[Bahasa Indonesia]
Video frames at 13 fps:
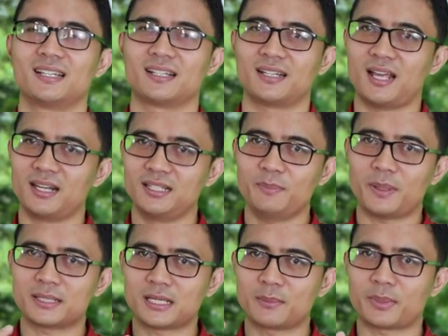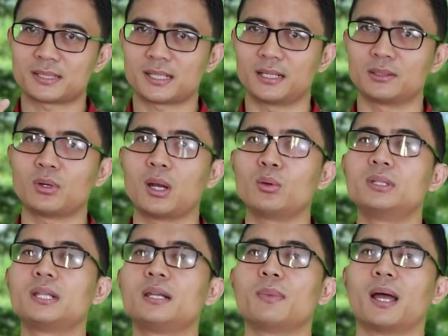Kenali perasaan-perasaan itu
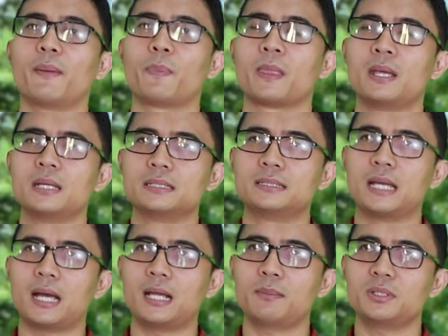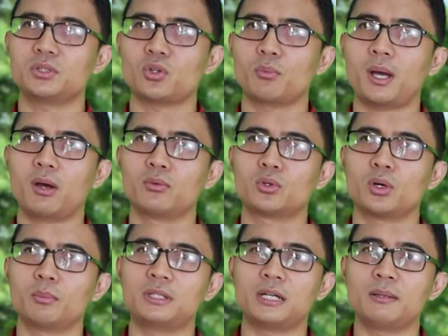lalu diterima. Jangan mencoba
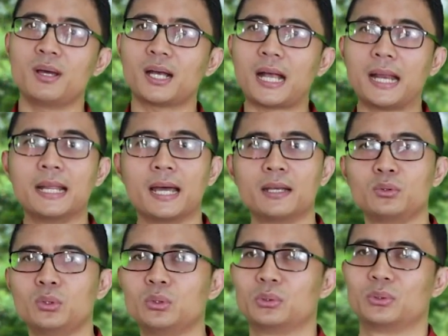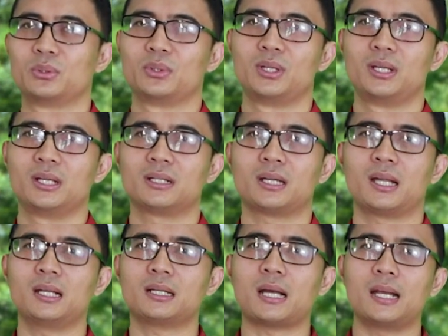untuk menerima keadaan dulu
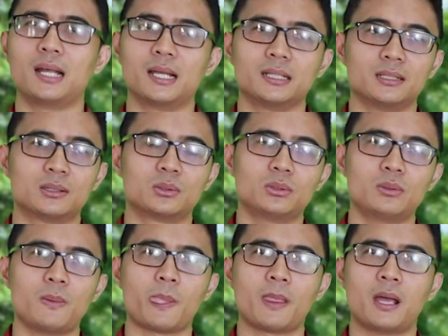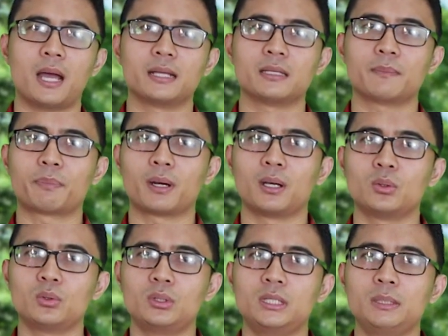karena keadaan itu hanya
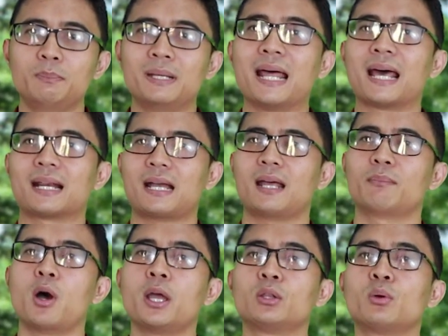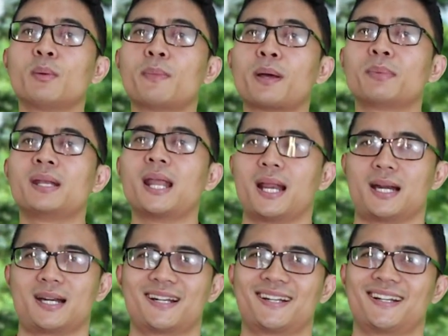perlu dibenarkan bahwa itu memang
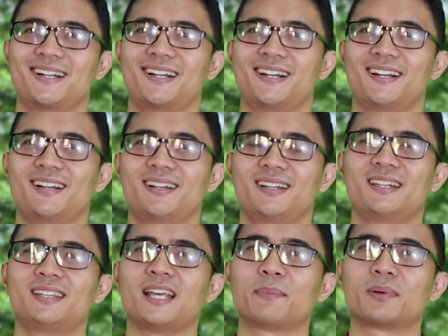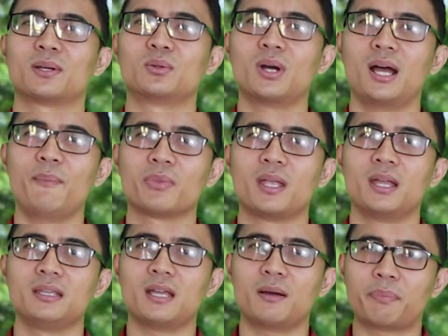benar. Nah, di tahap kedua,
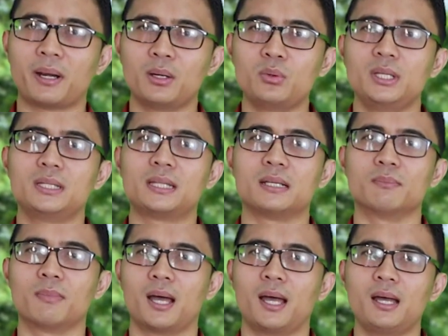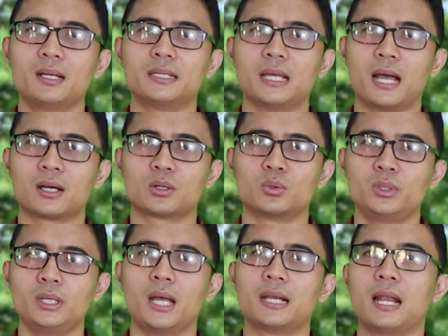yang perlu diterima,
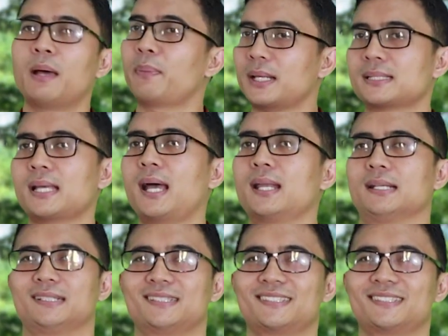diakui adalah perasaan.